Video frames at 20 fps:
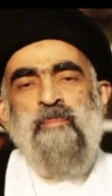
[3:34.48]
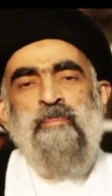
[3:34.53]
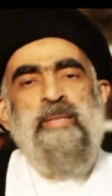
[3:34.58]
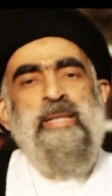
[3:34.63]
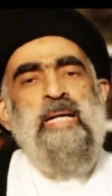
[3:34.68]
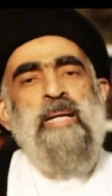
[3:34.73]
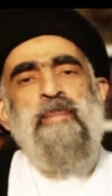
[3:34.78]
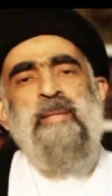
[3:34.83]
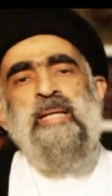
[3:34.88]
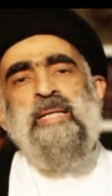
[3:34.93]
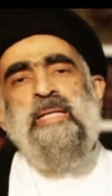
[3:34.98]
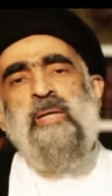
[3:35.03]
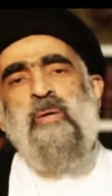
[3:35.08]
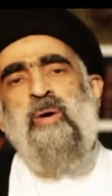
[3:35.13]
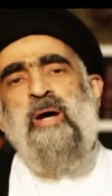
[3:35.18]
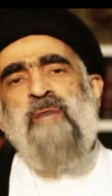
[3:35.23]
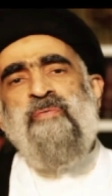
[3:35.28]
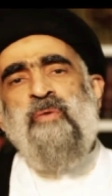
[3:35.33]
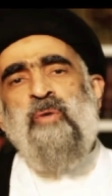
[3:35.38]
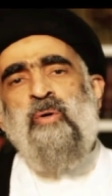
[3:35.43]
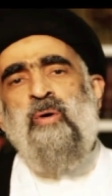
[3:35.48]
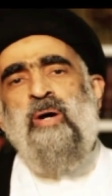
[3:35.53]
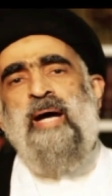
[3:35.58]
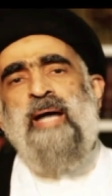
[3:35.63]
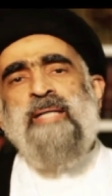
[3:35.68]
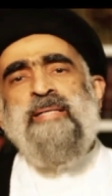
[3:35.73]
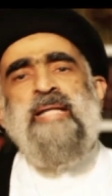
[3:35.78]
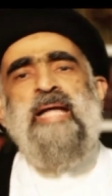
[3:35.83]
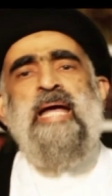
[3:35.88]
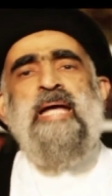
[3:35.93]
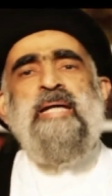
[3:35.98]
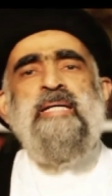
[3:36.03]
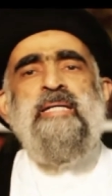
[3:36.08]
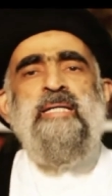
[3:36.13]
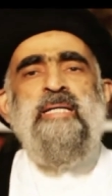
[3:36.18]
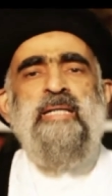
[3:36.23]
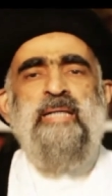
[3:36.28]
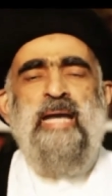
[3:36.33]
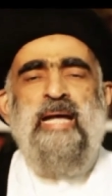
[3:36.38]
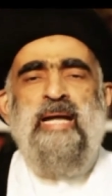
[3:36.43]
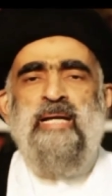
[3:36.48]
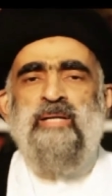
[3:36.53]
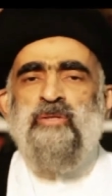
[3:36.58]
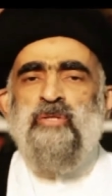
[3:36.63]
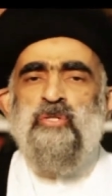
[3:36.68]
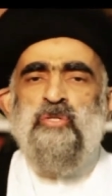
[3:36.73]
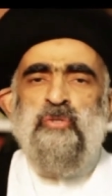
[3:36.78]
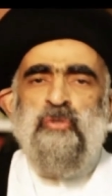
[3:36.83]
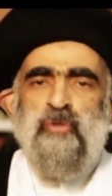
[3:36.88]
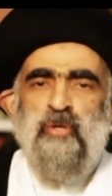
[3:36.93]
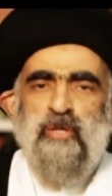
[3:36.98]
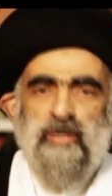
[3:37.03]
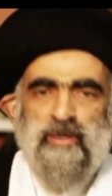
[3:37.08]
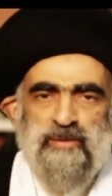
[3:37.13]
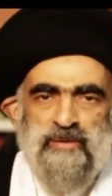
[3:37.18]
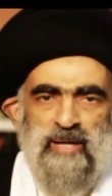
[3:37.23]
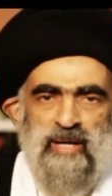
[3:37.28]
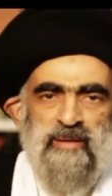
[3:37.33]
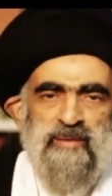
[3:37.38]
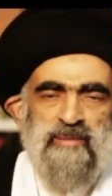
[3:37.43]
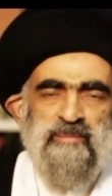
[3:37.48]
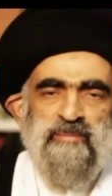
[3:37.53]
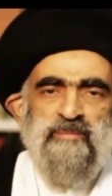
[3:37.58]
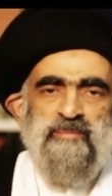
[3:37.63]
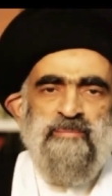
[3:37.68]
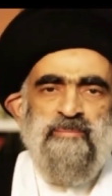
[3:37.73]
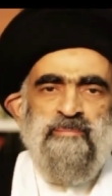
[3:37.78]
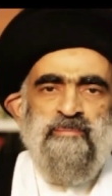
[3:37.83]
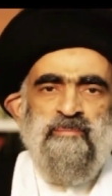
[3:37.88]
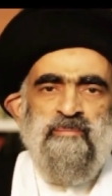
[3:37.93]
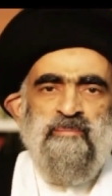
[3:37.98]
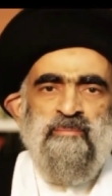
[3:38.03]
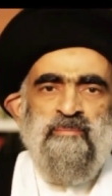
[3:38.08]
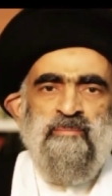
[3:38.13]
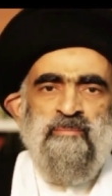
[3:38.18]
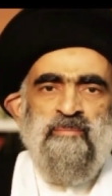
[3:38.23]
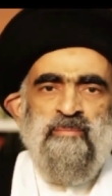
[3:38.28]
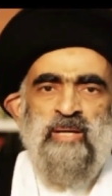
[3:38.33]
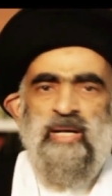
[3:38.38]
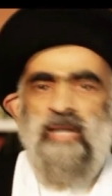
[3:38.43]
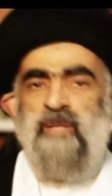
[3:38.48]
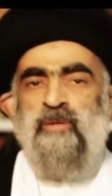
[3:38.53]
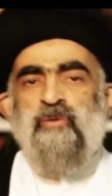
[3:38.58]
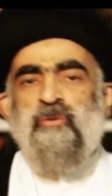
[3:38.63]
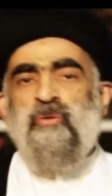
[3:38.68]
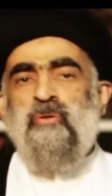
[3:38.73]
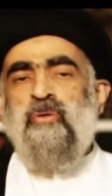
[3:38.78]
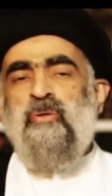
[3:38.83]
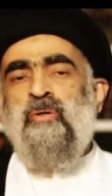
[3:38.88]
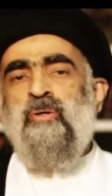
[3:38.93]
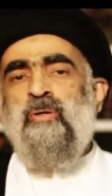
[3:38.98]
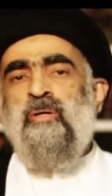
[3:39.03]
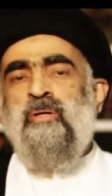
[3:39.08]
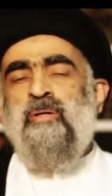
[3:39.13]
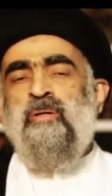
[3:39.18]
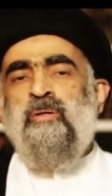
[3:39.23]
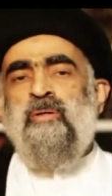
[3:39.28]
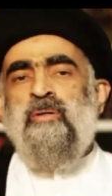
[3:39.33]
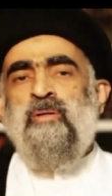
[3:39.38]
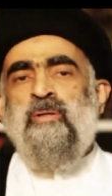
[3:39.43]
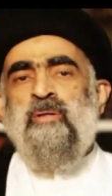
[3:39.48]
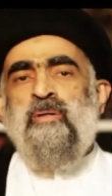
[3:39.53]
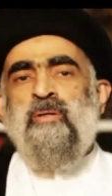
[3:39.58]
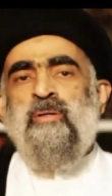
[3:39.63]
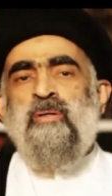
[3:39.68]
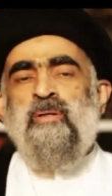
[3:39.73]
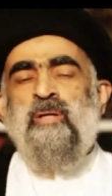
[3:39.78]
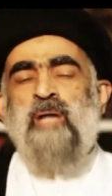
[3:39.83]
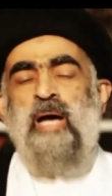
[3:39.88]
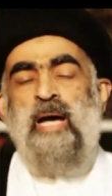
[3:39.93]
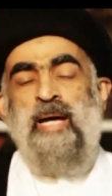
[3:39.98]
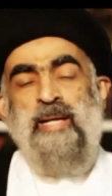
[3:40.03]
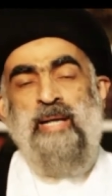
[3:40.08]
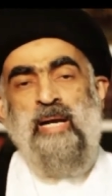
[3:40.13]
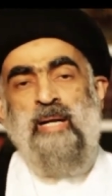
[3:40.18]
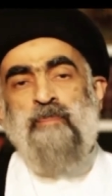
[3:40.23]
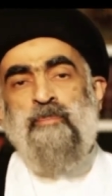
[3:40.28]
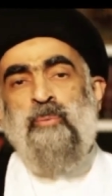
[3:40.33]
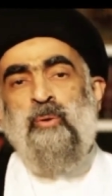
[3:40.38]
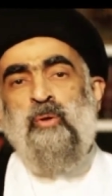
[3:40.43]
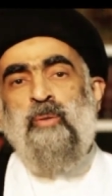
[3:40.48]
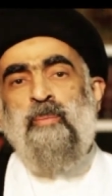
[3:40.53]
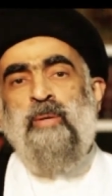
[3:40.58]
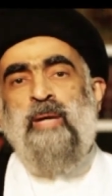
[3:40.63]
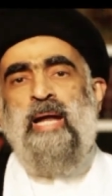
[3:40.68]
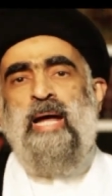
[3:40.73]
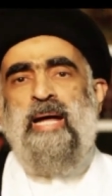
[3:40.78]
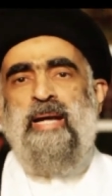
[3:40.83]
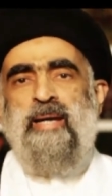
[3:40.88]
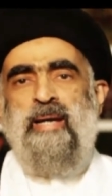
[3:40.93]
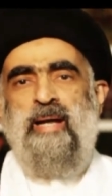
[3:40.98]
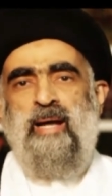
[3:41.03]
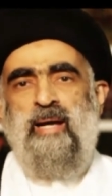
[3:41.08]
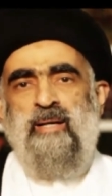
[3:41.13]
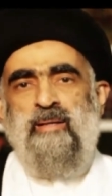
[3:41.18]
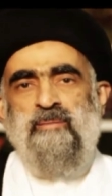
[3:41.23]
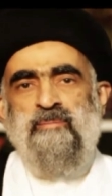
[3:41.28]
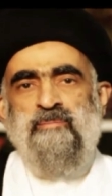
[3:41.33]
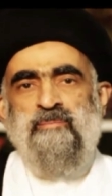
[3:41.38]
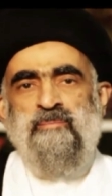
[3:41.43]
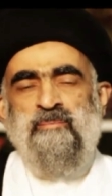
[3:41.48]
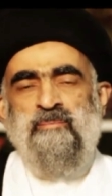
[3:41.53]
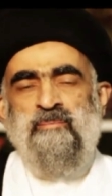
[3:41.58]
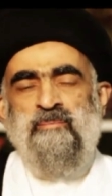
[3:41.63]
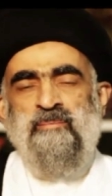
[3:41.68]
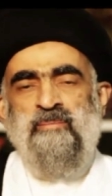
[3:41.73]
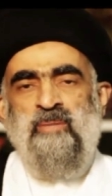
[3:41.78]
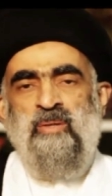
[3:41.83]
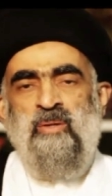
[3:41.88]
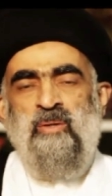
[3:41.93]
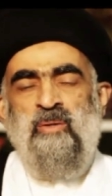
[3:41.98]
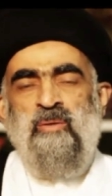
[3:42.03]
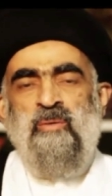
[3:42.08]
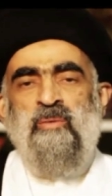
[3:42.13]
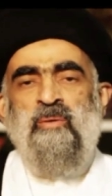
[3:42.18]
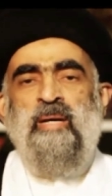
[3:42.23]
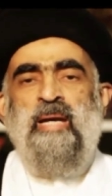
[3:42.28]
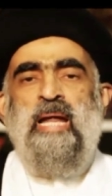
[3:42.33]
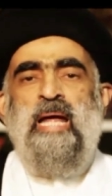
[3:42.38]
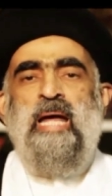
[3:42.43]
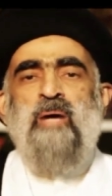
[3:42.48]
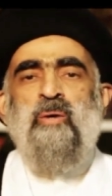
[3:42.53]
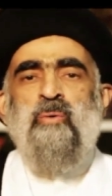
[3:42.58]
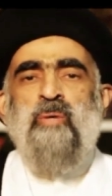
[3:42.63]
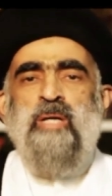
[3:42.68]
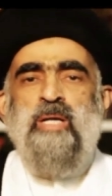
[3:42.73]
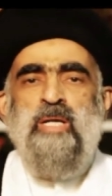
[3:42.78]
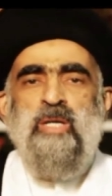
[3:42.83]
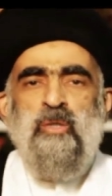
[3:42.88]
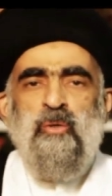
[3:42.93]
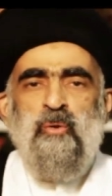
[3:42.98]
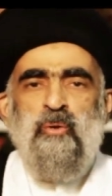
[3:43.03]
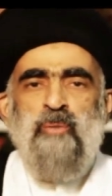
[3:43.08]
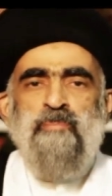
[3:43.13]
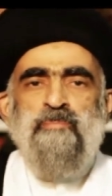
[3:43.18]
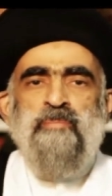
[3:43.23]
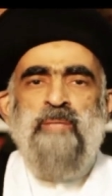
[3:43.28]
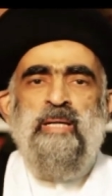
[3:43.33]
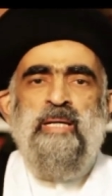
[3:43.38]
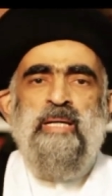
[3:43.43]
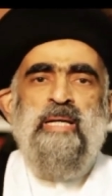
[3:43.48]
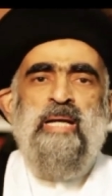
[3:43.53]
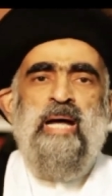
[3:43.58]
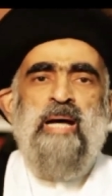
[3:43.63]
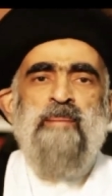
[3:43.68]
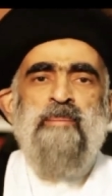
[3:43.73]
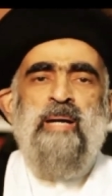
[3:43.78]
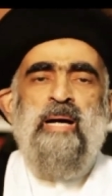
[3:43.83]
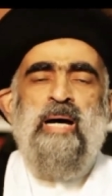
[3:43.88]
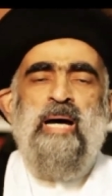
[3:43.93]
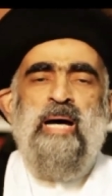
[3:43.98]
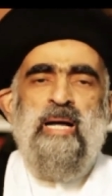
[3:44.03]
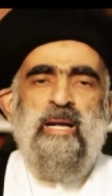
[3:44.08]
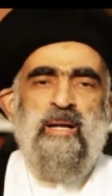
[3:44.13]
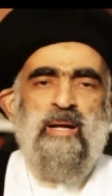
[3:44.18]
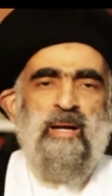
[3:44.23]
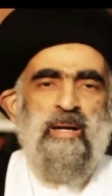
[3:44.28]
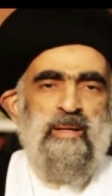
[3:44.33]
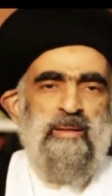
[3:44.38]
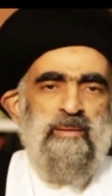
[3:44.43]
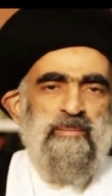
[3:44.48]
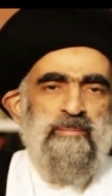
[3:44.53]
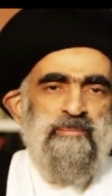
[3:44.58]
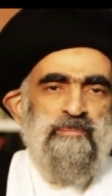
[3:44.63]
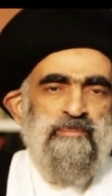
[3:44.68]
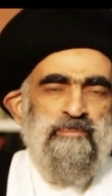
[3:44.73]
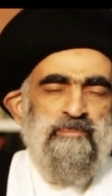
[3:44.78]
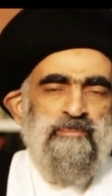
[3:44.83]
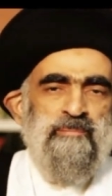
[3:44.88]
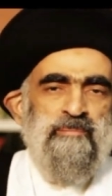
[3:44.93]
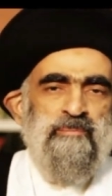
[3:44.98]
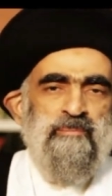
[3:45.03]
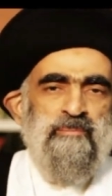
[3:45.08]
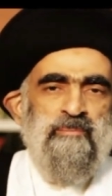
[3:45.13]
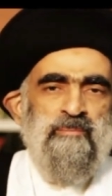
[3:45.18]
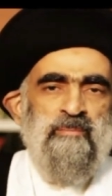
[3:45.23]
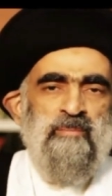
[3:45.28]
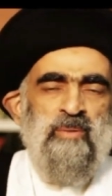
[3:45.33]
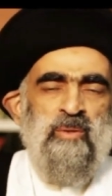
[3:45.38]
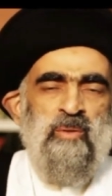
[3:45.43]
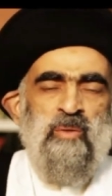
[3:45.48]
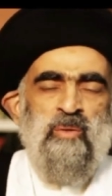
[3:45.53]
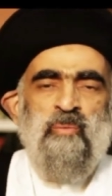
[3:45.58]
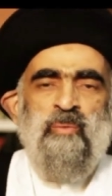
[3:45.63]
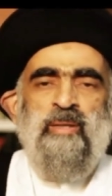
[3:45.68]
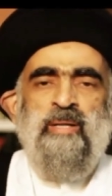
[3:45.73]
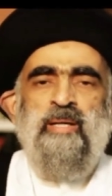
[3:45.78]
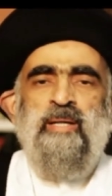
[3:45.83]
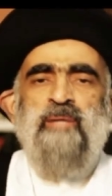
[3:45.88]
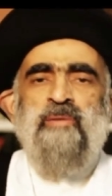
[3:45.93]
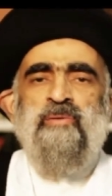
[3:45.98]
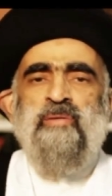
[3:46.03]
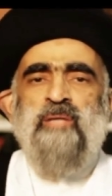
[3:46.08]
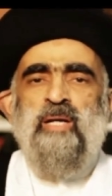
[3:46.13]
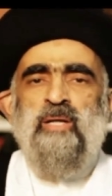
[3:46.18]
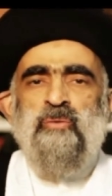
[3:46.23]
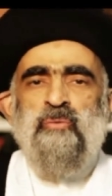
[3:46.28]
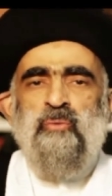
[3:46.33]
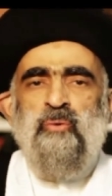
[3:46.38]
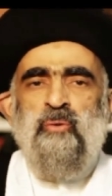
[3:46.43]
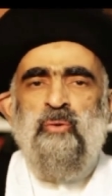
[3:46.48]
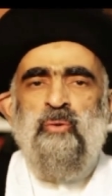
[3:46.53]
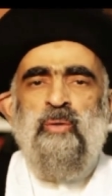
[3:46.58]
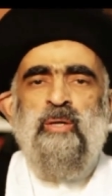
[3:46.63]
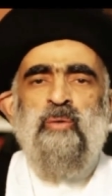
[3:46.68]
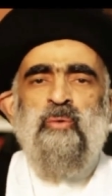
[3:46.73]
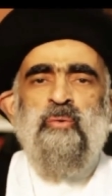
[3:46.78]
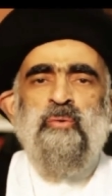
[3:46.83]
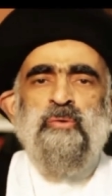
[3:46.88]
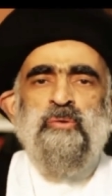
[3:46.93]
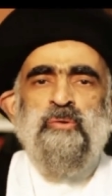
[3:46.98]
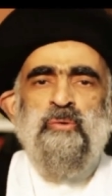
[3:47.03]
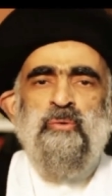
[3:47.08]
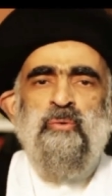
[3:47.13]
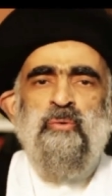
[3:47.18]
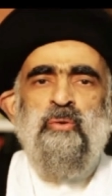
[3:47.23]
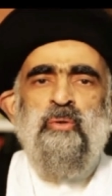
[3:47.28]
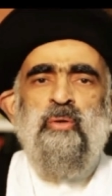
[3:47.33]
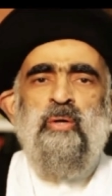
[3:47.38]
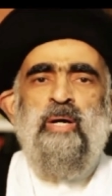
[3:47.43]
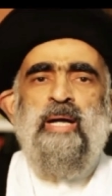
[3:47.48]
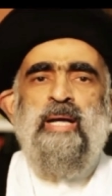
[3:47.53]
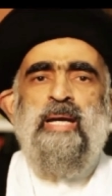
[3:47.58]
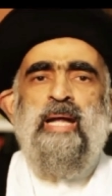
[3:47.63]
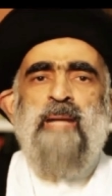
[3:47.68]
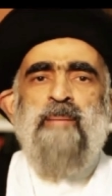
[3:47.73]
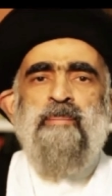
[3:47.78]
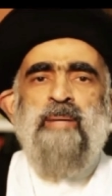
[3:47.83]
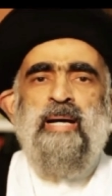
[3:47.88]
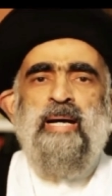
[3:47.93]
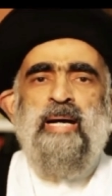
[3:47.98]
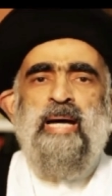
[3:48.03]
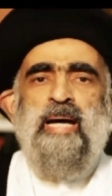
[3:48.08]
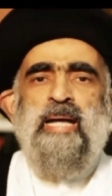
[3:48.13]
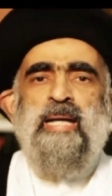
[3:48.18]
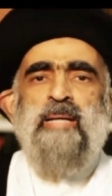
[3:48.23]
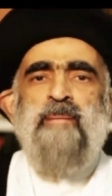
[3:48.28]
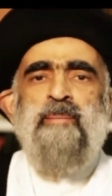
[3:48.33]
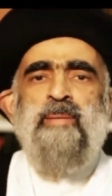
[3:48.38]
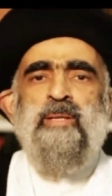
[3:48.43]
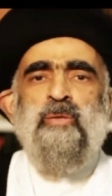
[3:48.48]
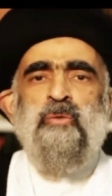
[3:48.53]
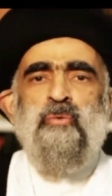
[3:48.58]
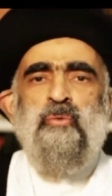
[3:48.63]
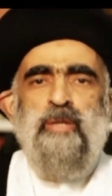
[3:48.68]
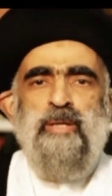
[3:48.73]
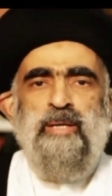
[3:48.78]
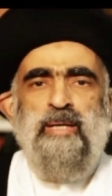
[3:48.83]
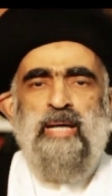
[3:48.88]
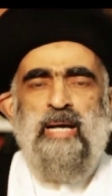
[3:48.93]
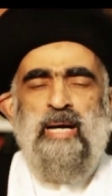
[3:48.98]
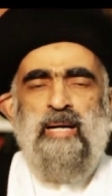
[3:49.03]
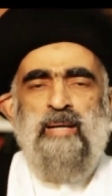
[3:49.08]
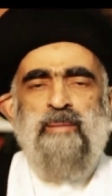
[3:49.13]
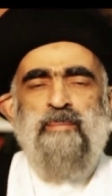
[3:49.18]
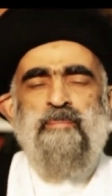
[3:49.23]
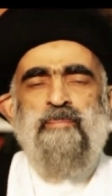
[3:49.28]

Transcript: بينما دوافع أعدائه كانت السلطة حيث أنا ربكم الأعلى ولا أريكم إلا ما أرى والإثرة والحصول على مغانم الدنيا